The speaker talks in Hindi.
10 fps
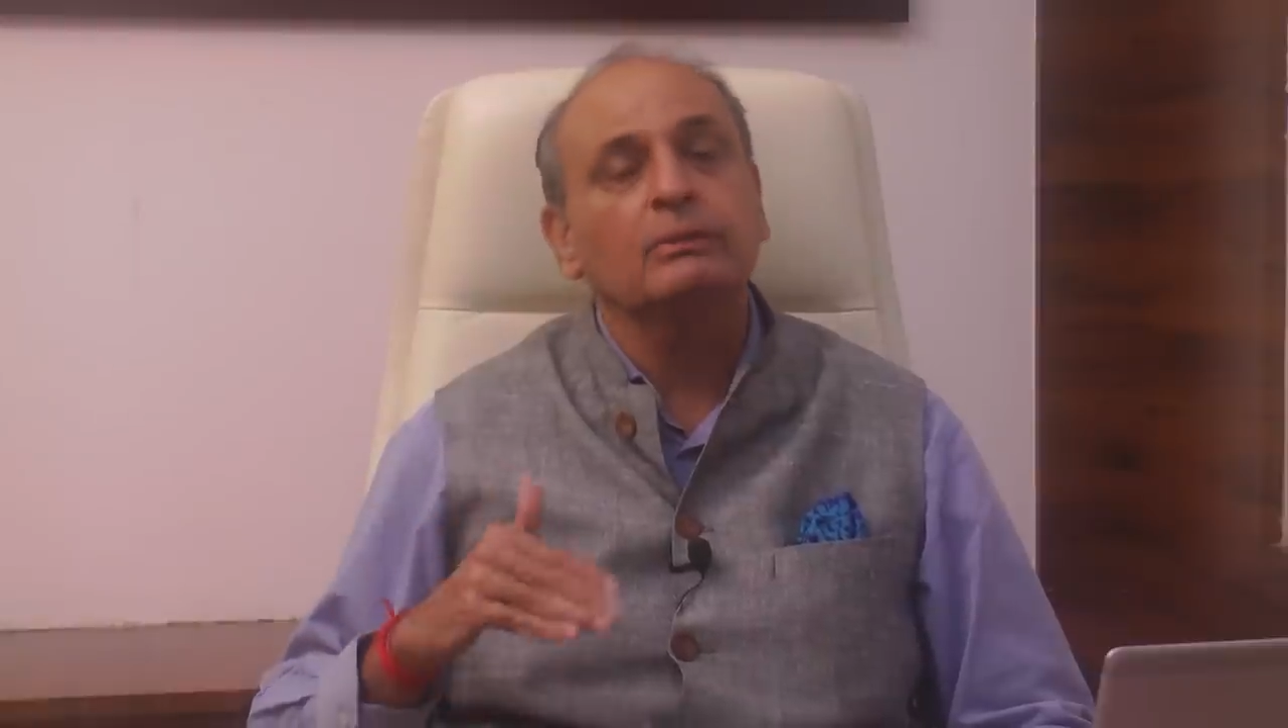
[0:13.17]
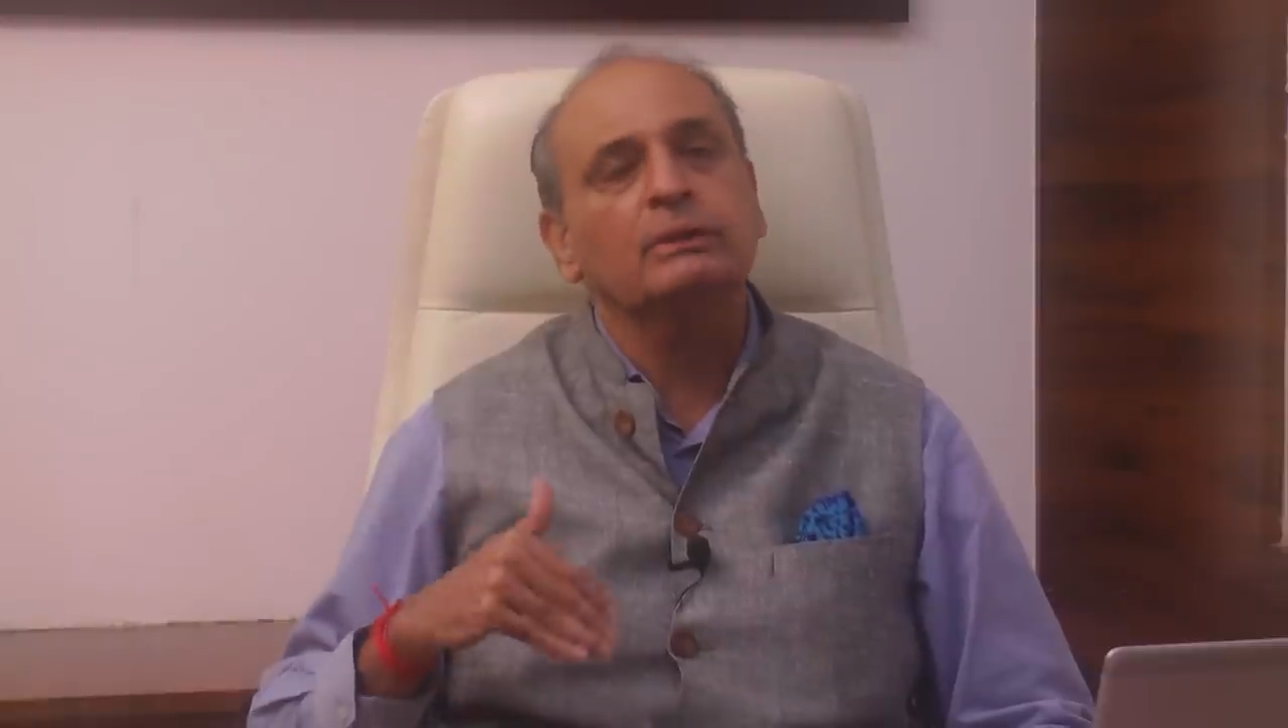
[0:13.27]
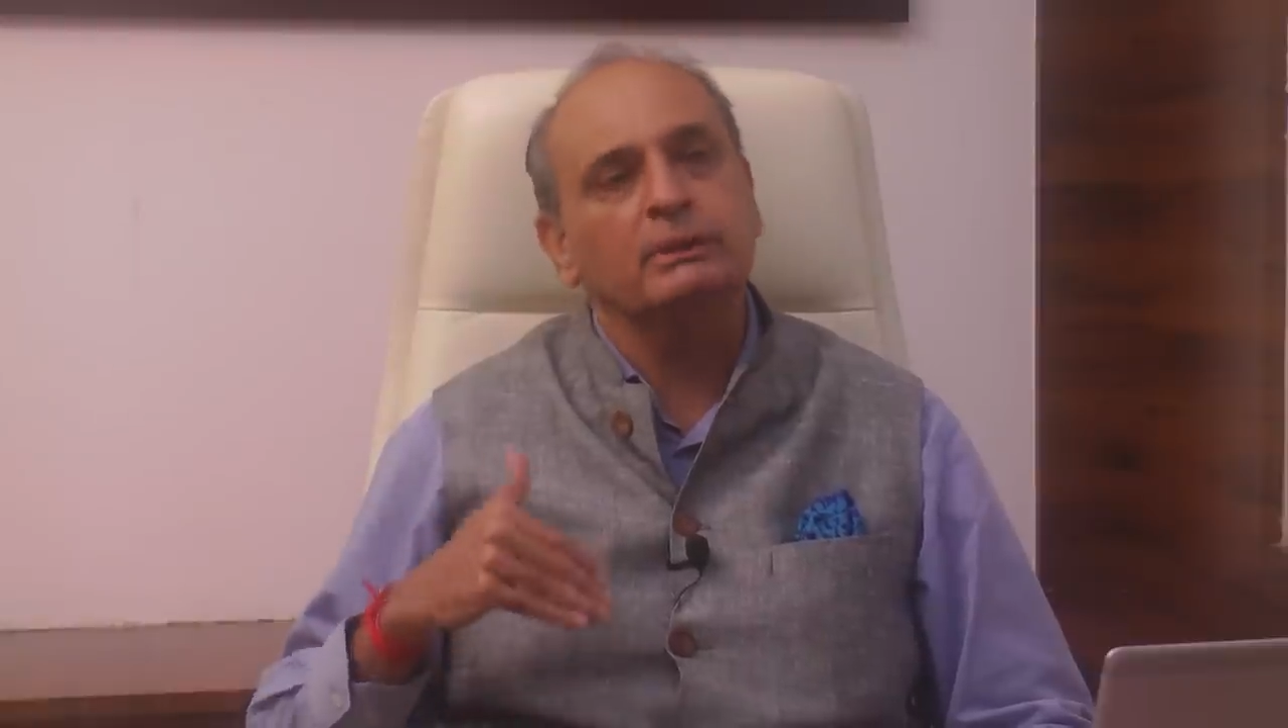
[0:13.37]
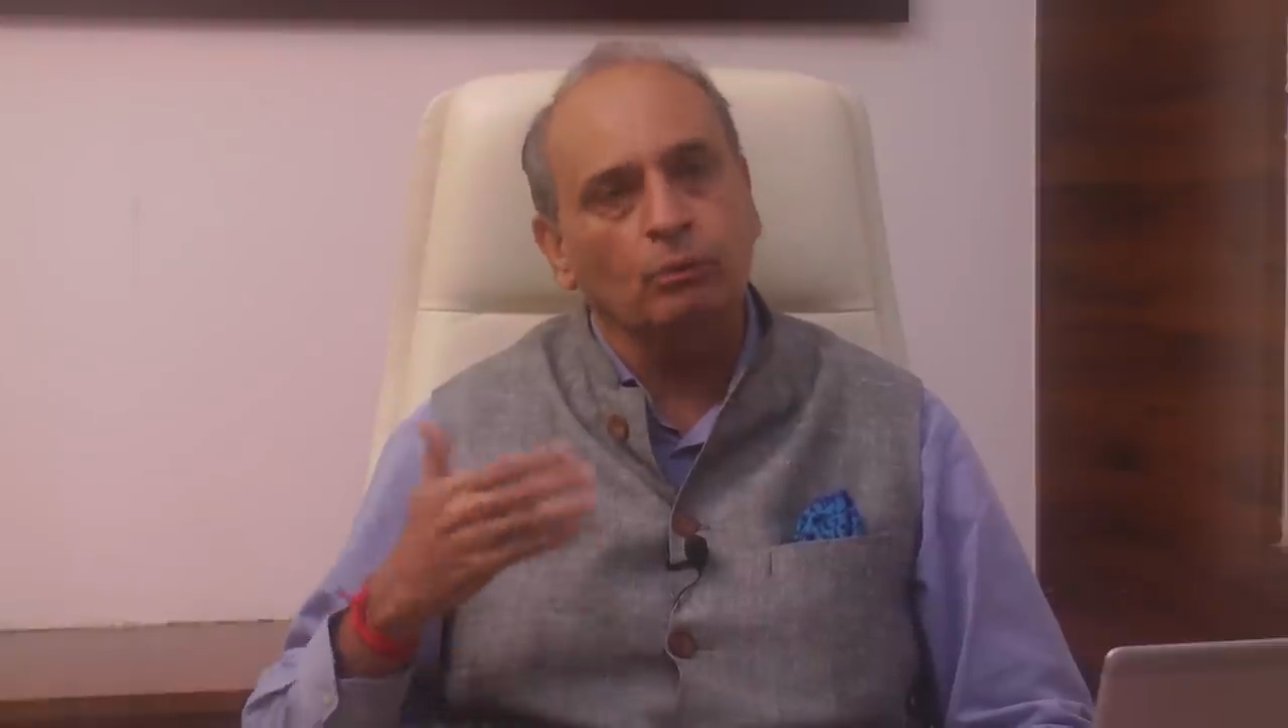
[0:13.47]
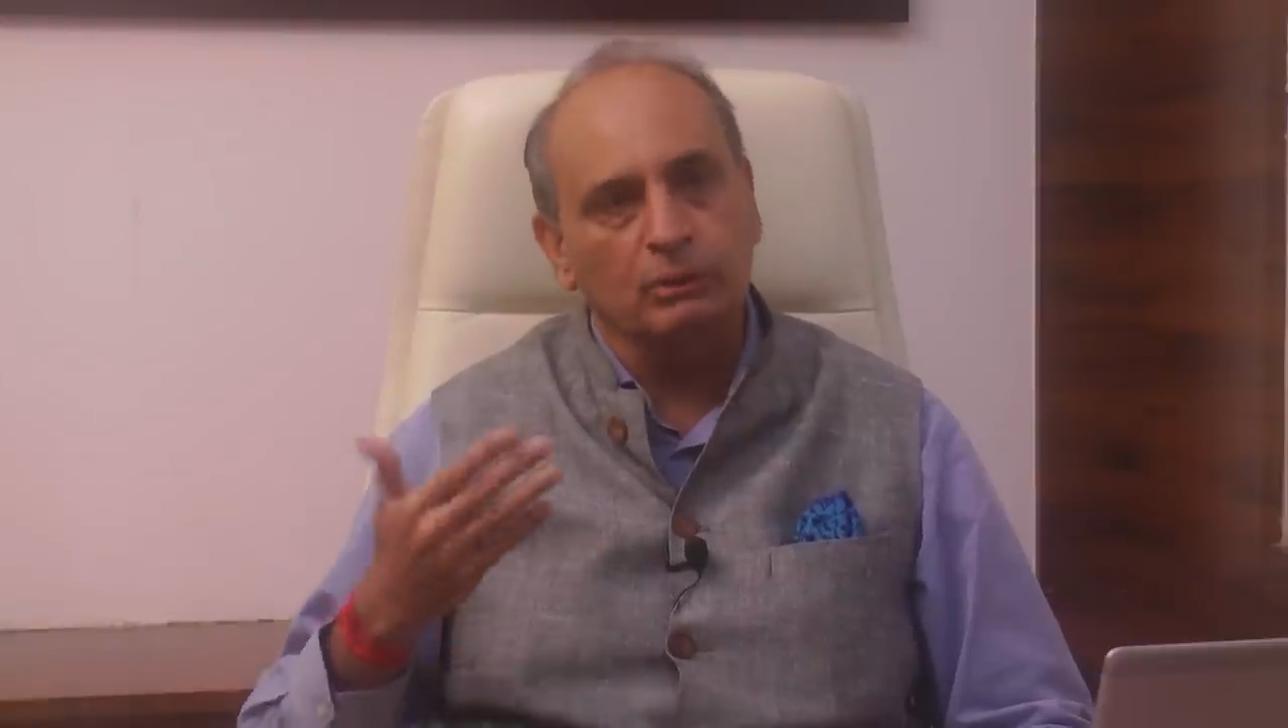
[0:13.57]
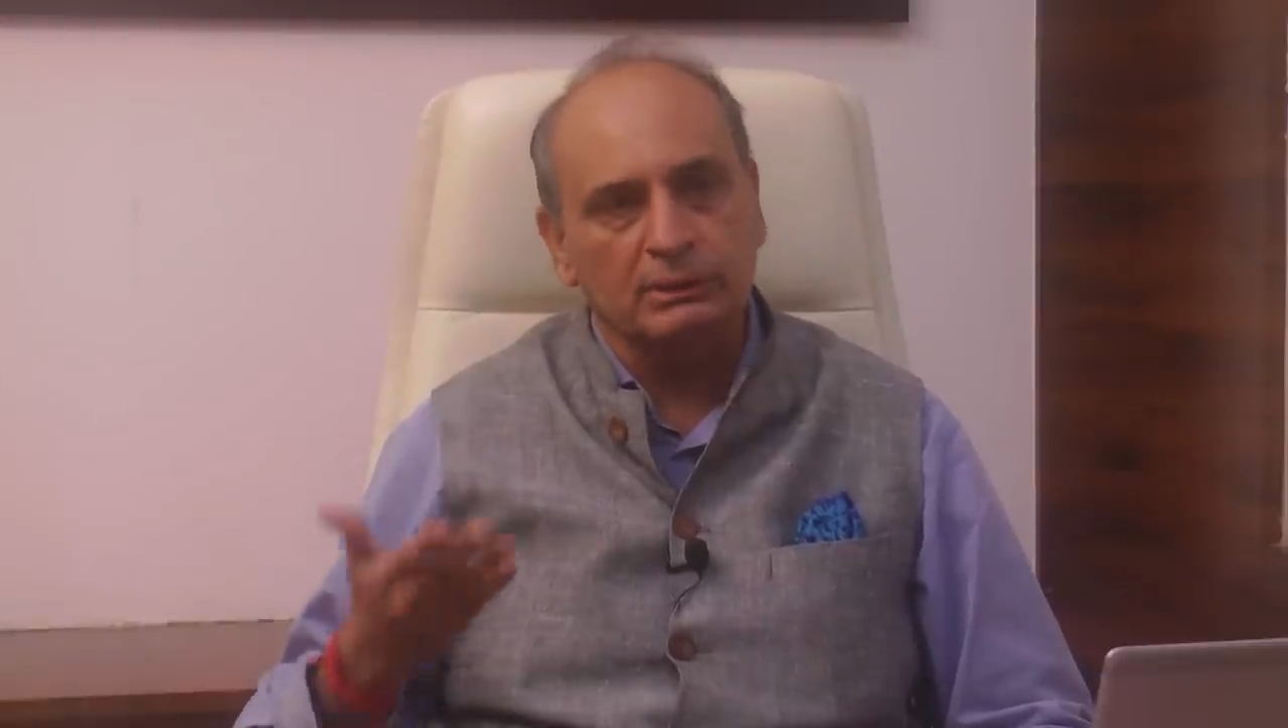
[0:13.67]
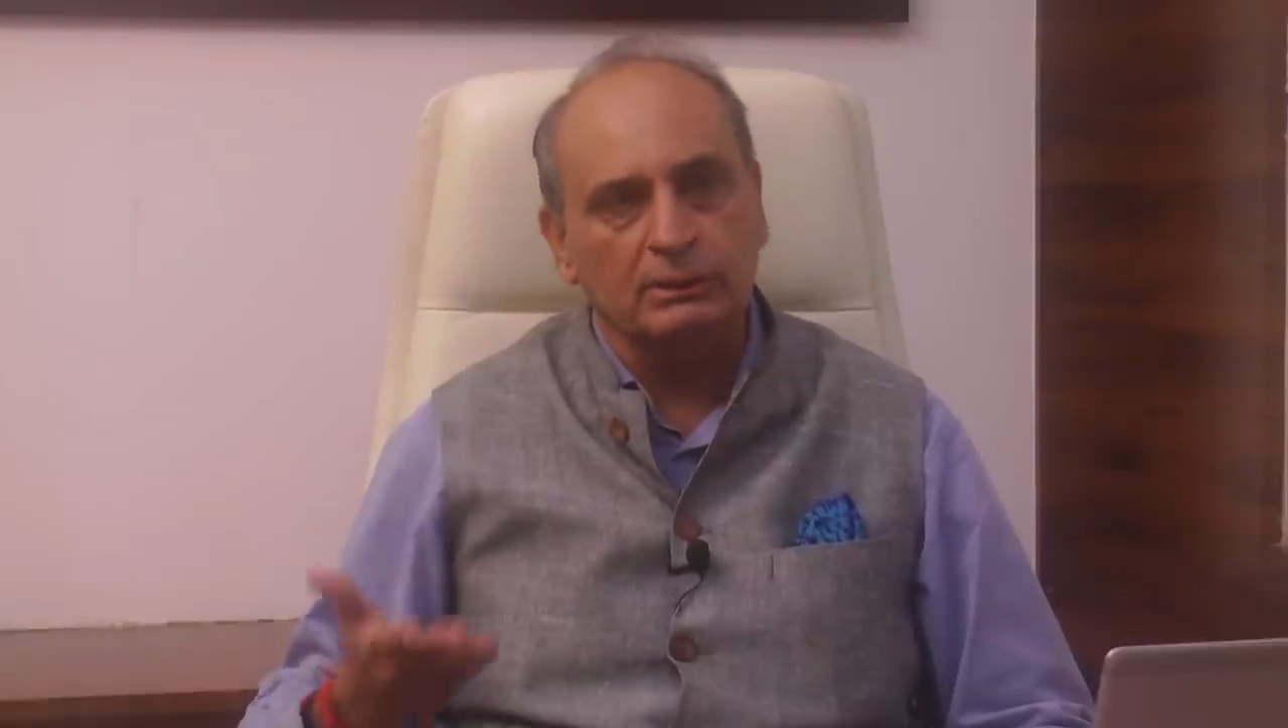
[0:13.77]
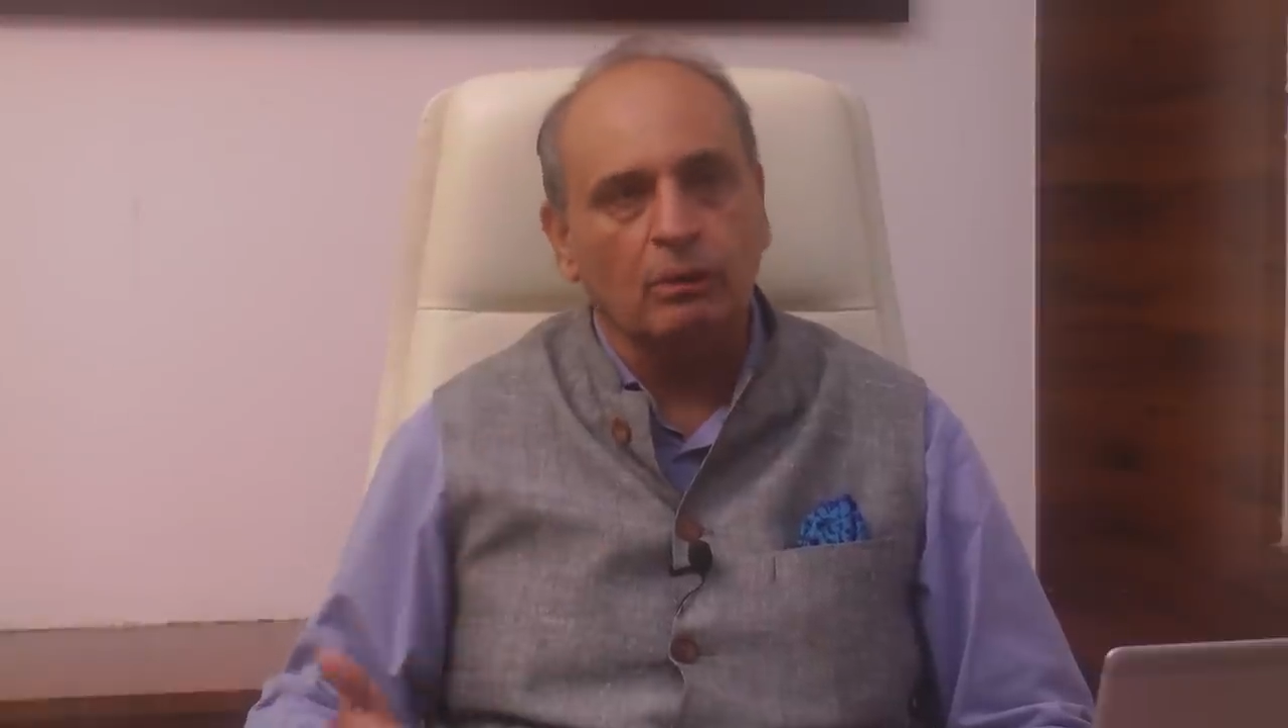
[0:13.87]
बिकॉज इट गोज इन